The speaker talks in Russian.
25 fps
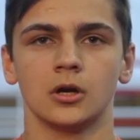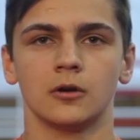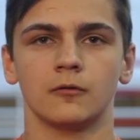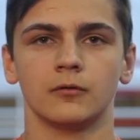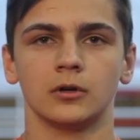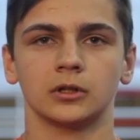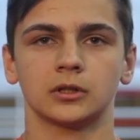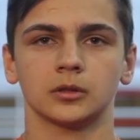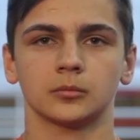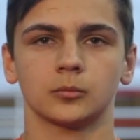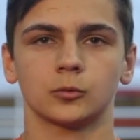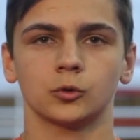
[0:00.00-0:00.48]
В
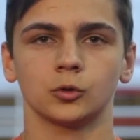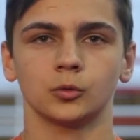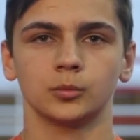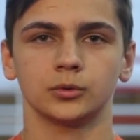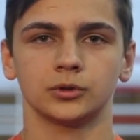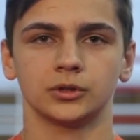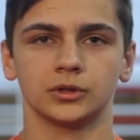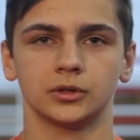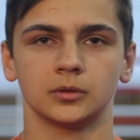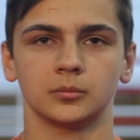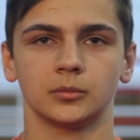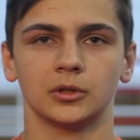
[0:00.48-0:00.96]
этом клубе
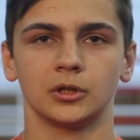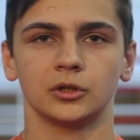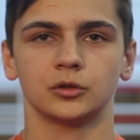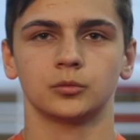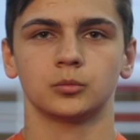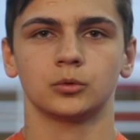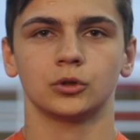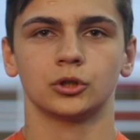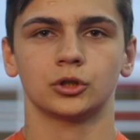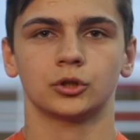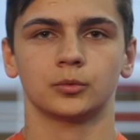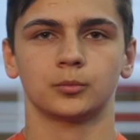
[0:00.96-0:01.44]
занимаюсь
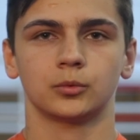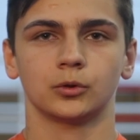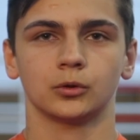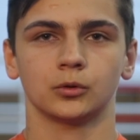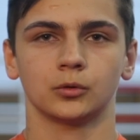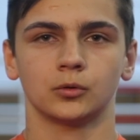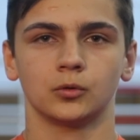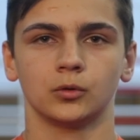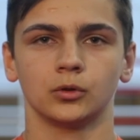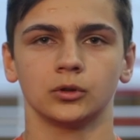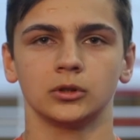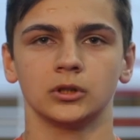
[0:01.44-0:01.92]
больше
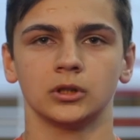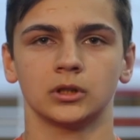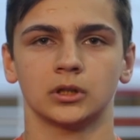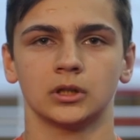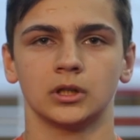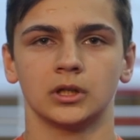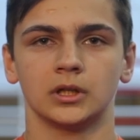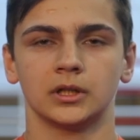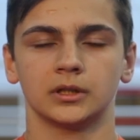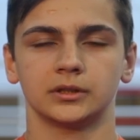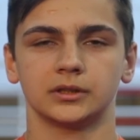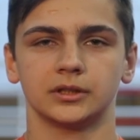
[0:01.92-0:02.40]
полугода,
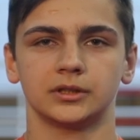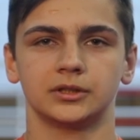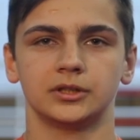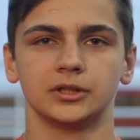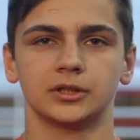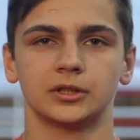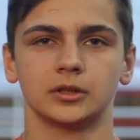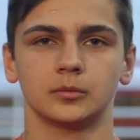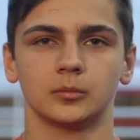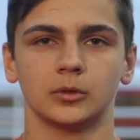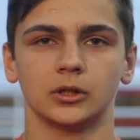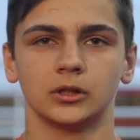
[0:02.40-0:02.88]

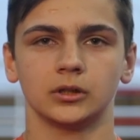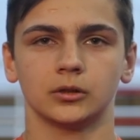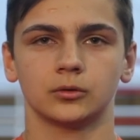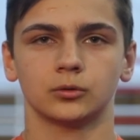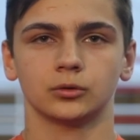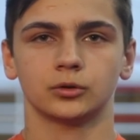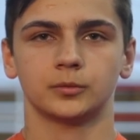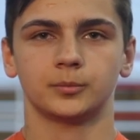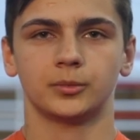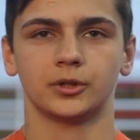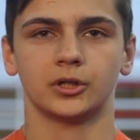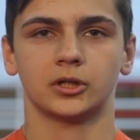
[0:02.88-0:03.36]
достиг немалых
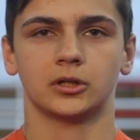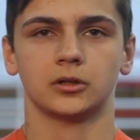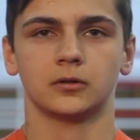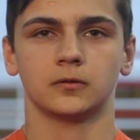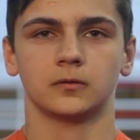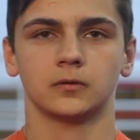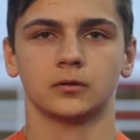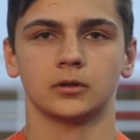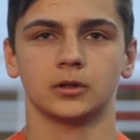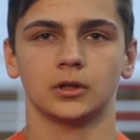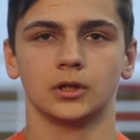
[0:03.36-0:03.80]
успехов.